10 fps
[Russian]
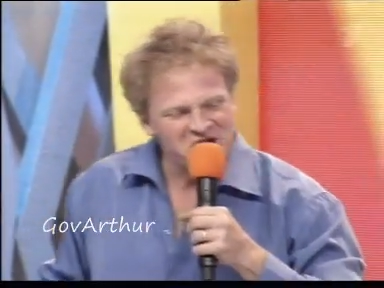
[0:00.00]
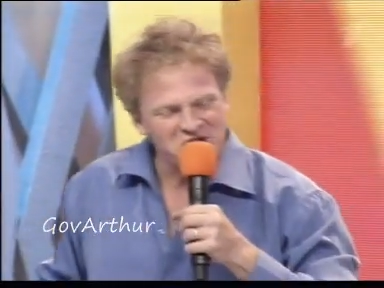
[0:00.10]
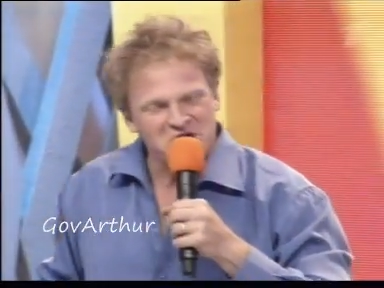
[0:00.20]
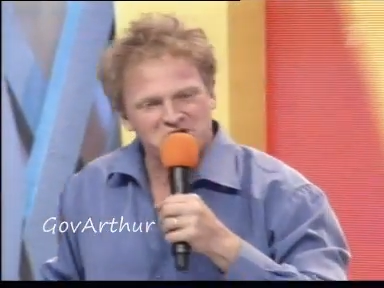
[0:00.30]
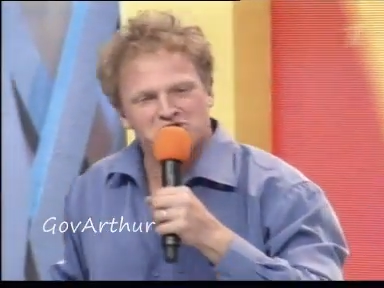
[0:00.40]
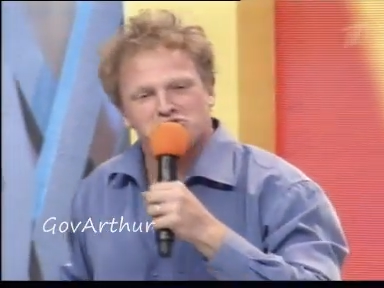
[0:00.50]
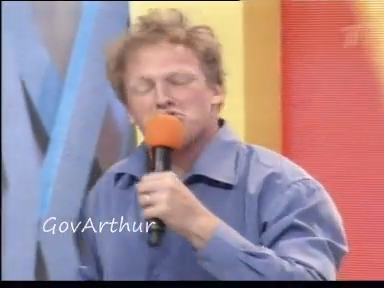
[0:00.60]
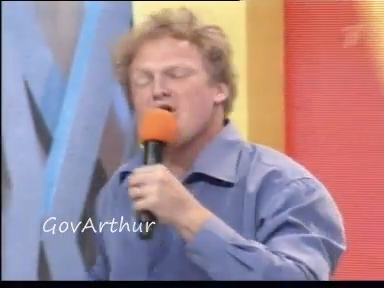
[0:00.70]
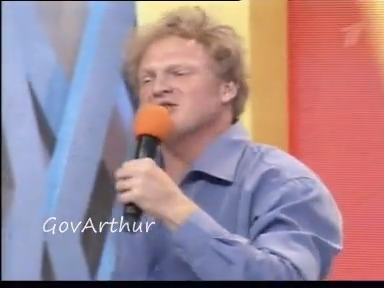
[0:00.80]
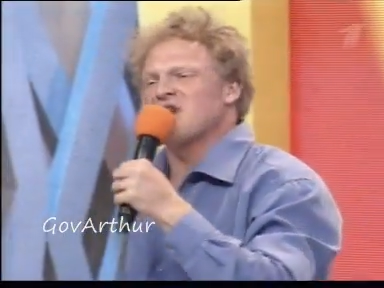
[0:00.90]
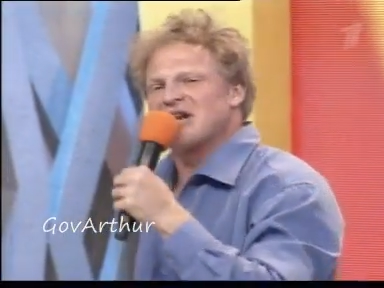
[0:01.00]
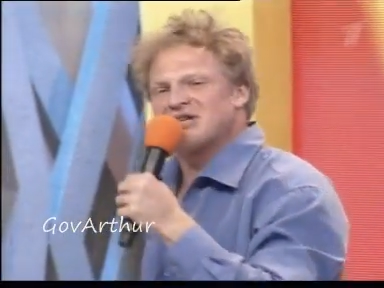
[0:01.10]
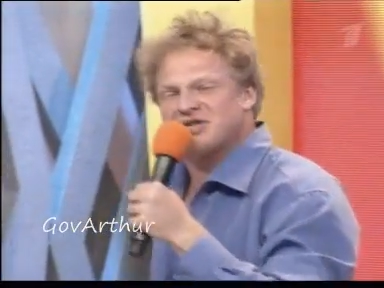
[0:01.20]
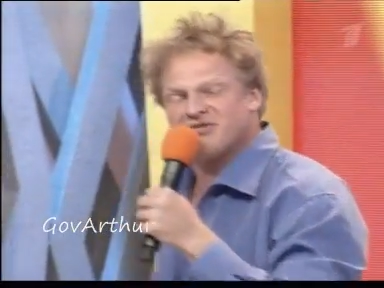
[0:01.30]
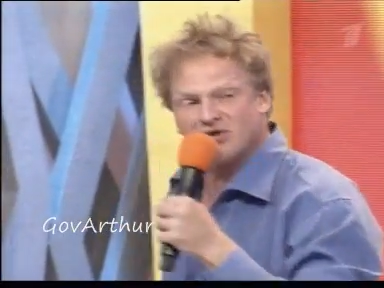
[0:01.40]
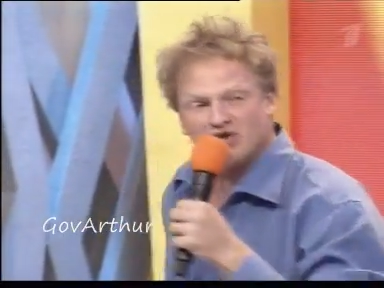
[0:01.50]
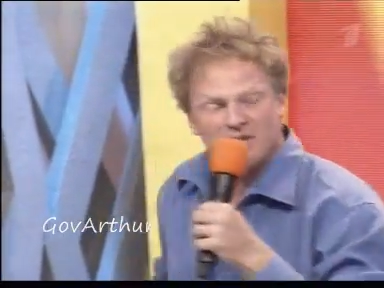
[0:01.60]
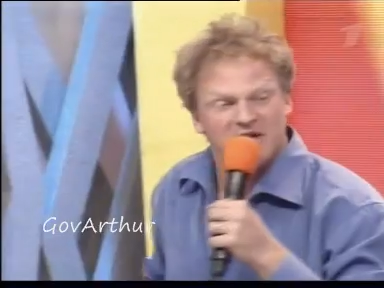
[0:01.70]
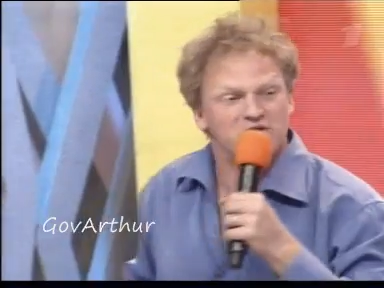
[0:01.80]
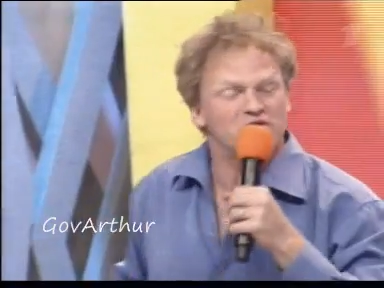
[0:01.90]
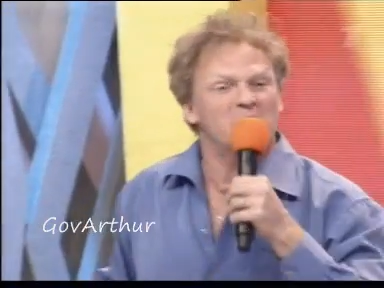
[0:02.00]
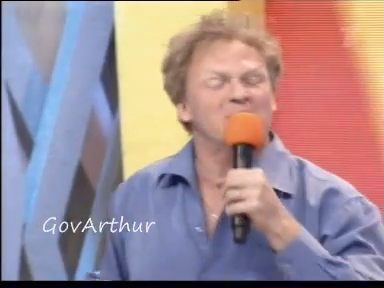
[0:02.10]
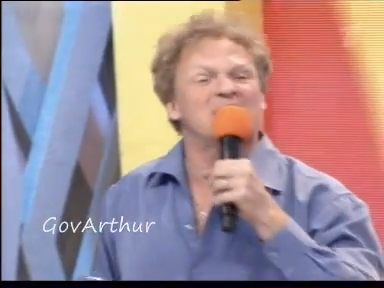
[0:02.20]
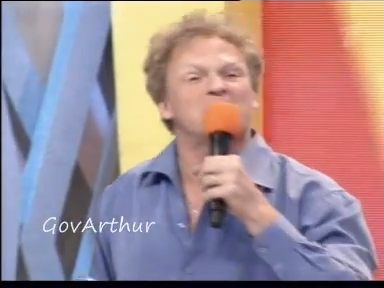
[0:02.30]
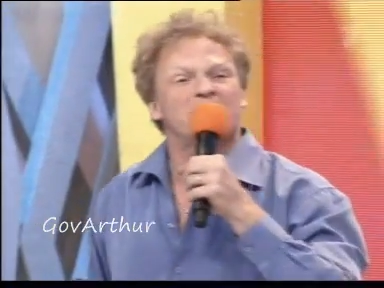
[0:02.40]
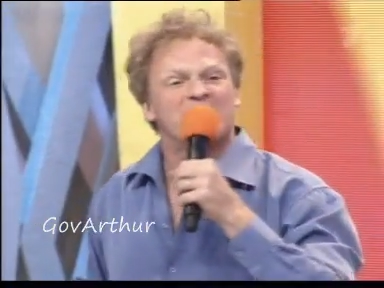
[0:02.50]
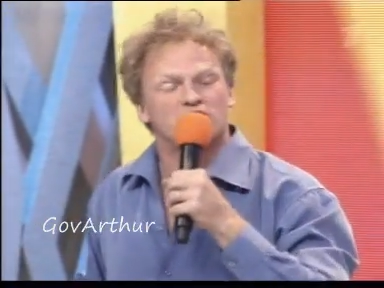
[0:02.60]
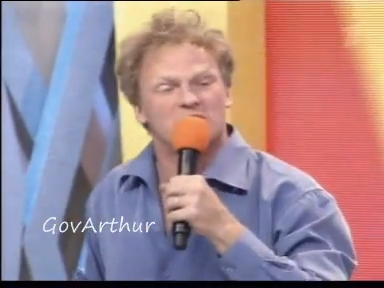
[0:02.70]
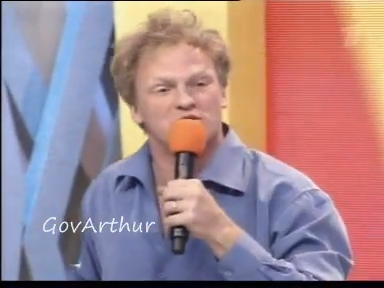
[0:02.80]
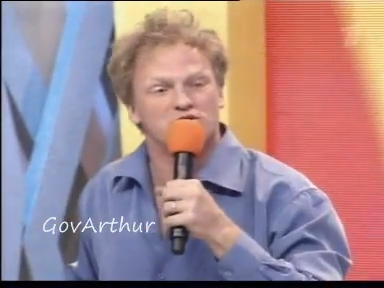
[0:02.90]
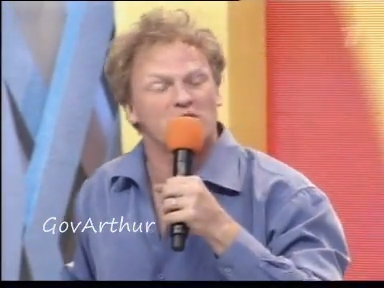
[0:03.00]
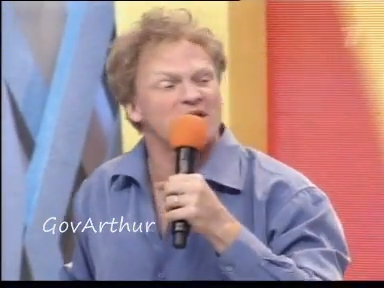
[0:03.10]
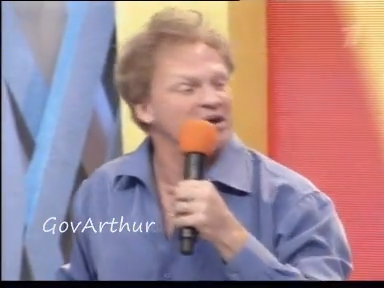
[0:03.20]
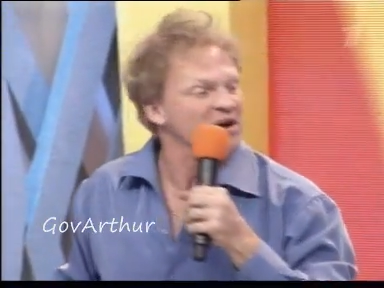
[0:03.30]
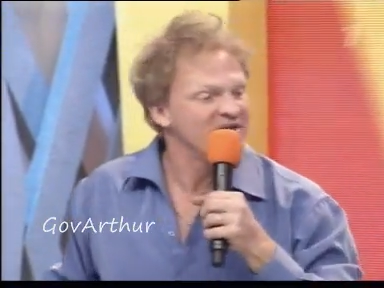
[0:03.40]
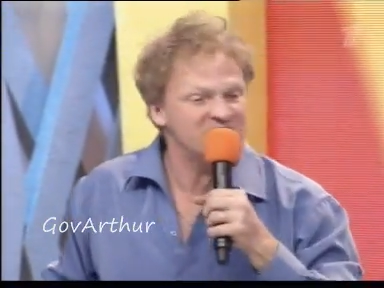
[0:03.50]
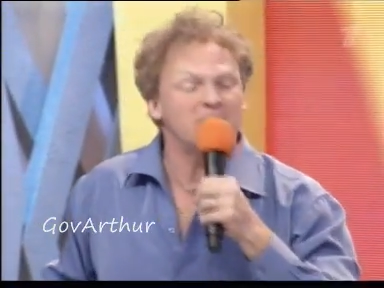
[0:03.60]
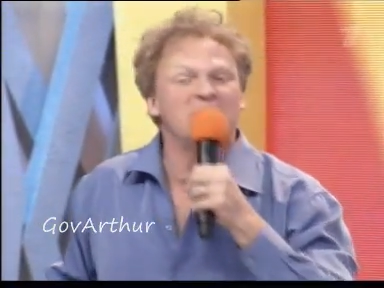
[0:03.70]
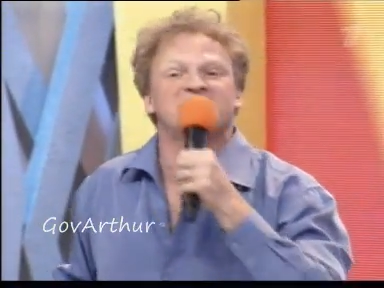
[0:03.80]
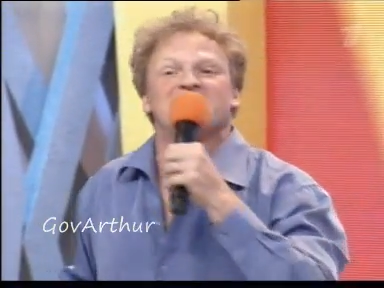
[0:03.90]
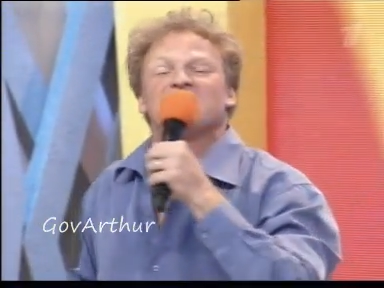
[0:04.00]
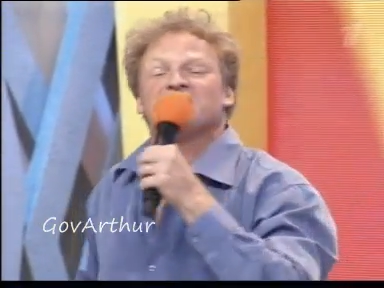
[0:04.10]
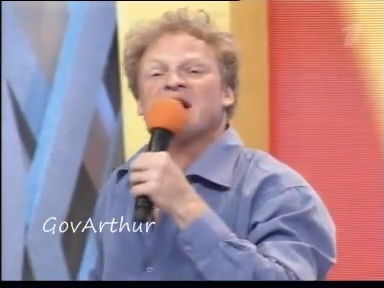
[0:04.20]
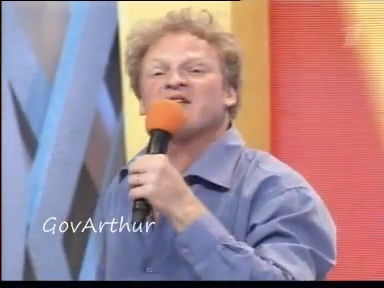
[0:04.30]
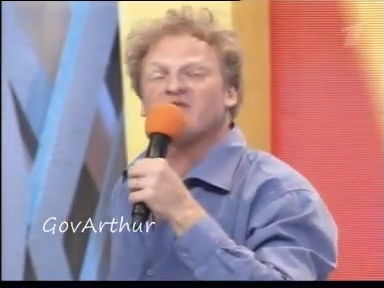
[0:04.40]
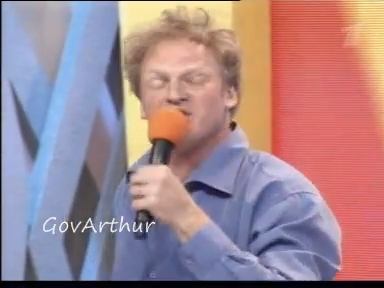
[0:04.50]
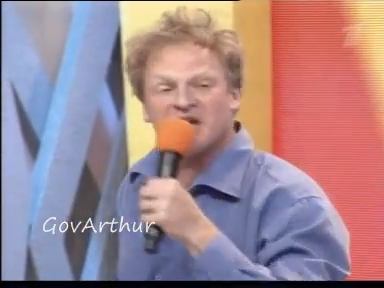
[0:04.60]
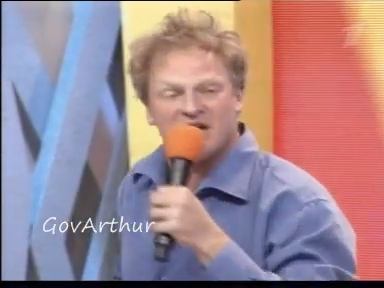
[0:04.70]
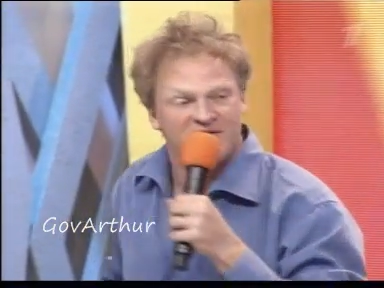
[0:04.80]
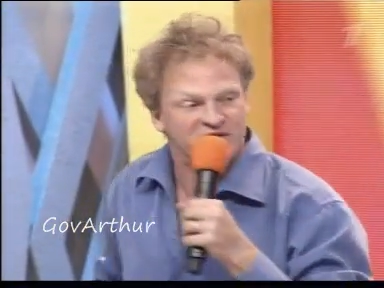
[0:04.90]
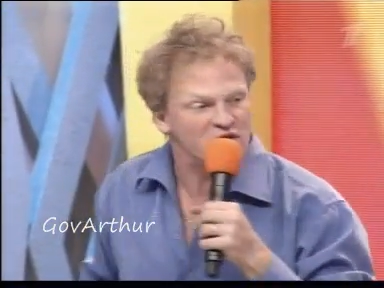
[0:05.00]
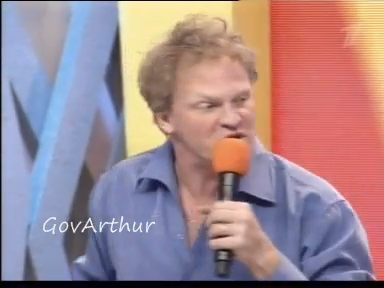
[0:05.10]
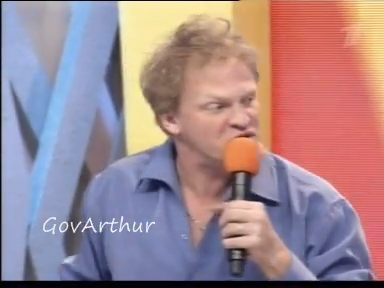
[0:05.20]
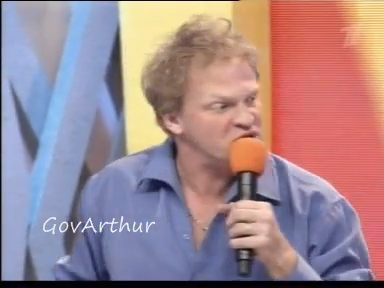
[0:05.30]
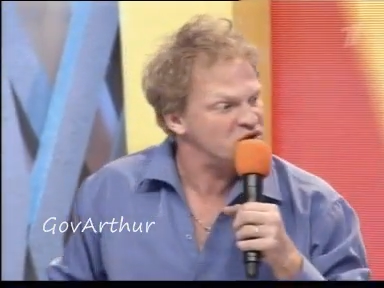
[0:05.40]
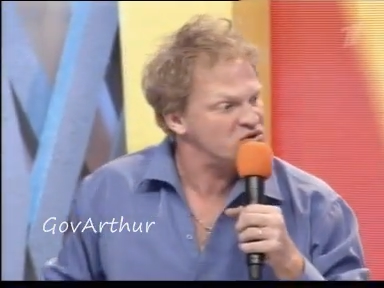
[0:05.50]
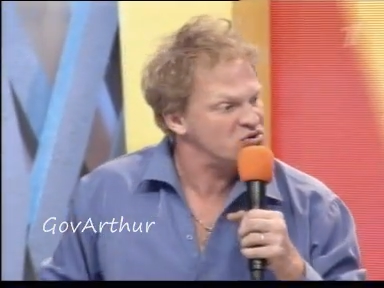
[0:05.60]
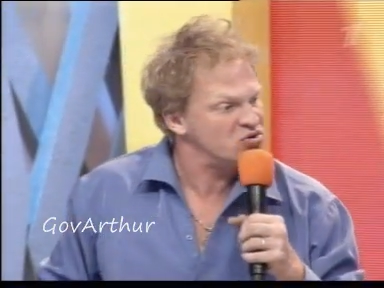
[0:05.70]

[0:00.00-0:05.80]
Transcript: Они настолько красивые, чтобы если у них была температура 40, все бы ездили отдыхать в них, а не в Сочи. Да.